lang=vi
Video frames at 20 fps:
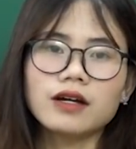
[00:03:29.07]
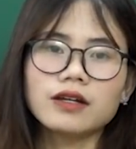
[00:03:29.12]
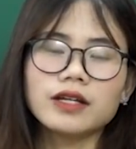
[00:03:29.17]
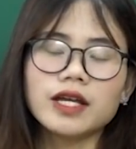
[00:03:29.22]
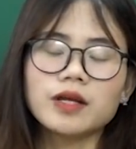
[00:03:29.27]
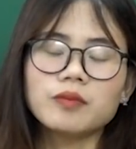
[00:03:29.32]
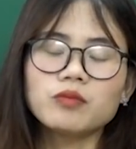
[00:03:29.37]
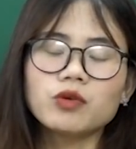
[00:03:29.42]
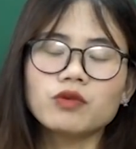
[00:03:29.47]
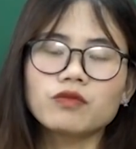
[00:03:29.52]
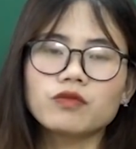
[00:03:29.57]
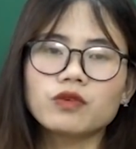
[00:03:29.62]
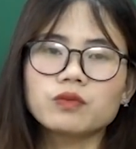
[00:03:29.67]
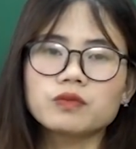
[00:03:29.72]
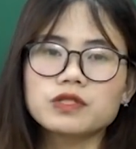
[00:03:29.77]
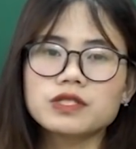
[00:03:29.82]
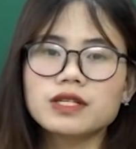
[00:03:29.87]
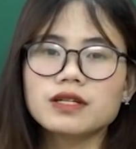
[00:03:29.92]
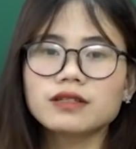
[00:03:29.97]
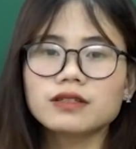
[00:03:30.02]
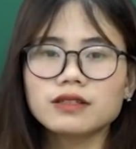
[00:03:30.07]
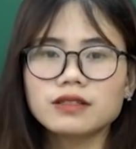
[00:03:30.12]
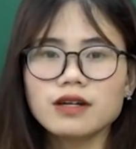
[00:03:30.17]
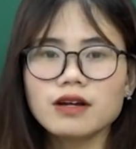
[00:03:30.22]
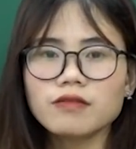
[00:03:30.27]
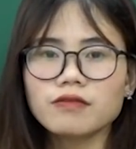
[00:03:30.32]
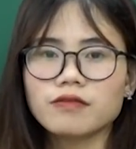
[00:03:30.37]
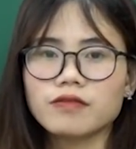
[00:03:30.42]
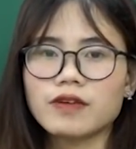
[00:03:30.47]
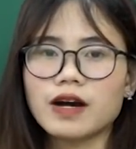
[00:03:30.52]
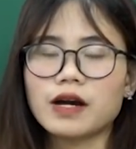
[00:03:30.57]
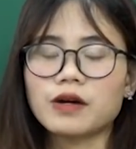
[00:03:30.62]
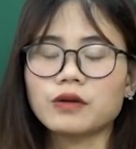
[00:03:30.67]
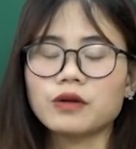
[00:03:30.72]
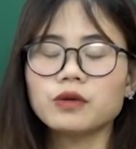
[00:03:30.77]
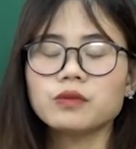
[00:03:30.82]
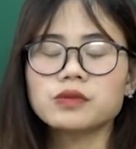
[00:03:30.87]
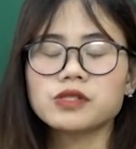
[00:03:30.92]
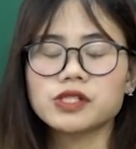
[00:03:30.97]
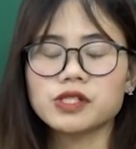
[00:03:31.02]
đến một vùng sơn cước
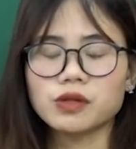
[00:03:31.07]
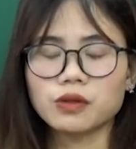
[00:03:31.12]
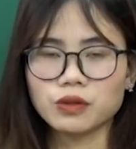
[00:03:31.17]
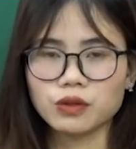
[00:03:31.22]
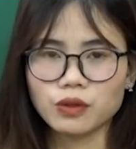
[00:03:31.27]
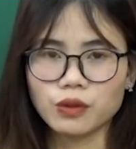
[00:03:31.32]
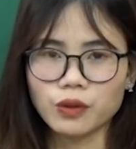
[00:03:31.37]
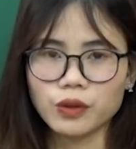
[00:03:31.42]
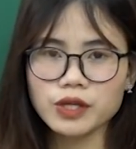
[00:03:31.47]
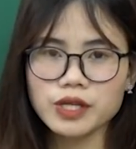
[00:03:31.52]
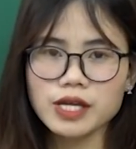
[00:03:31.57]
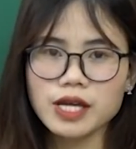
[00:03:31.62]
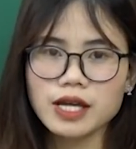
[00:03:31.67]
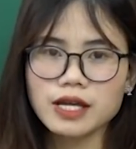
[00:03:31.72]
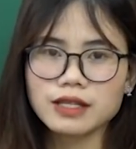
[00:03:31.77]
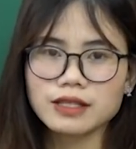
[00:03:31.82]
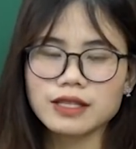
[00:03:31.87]
vào lúc chiều tối,